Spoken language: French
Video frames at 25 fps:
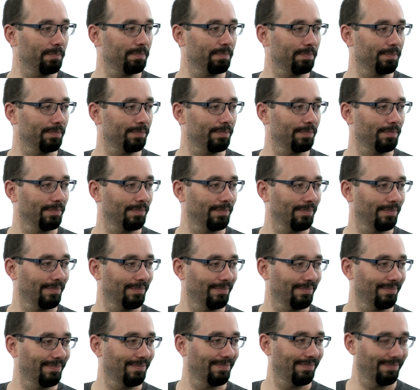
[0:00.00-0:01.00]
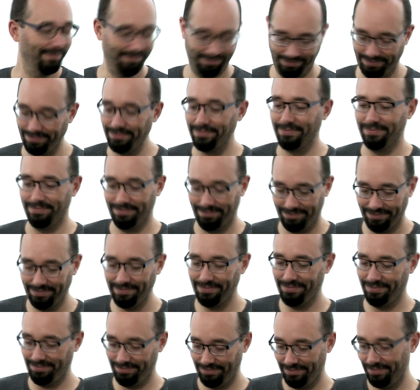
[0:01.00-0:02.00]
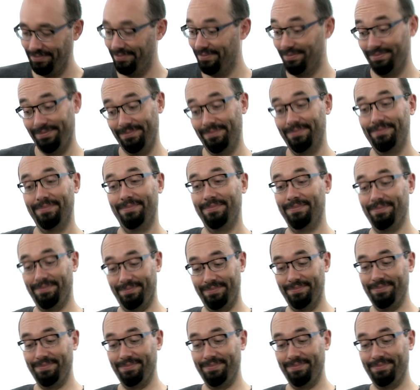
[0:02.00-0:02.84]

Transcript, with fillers: Ce que c'est l'idée, c'est l'idée derrière euh, le projet, c'est ça.